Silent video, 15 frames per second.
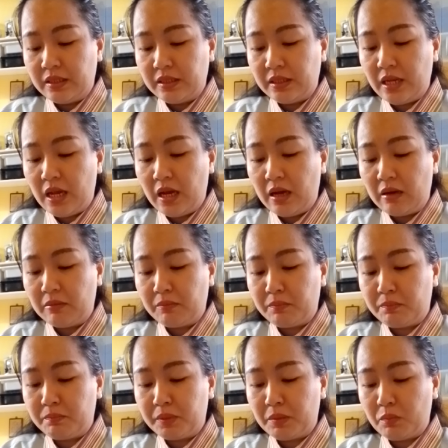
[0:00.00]
Sedang
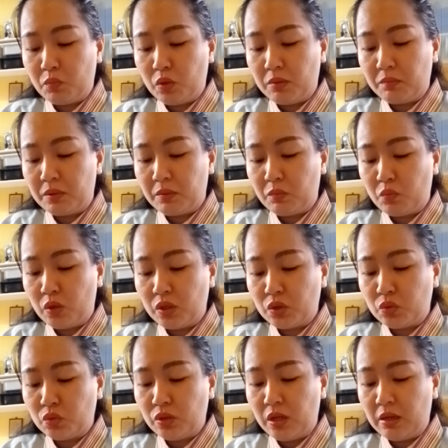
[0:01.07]
perempuan-perempuan
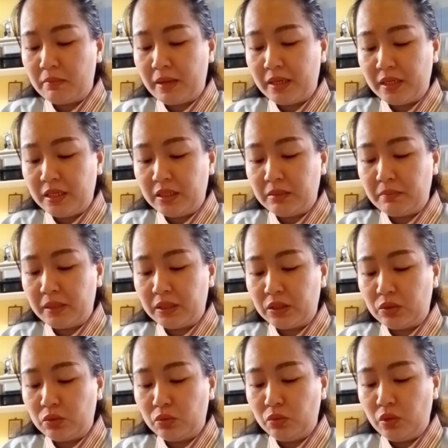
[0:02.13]
sundal mandi di tempat
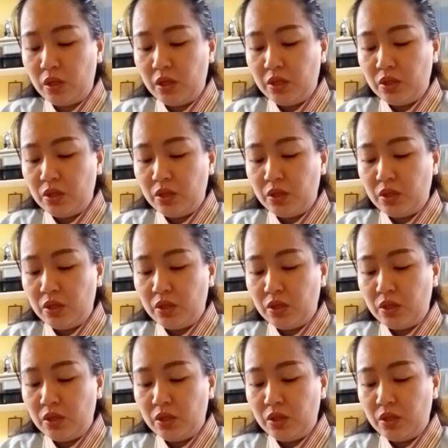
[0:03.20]
itu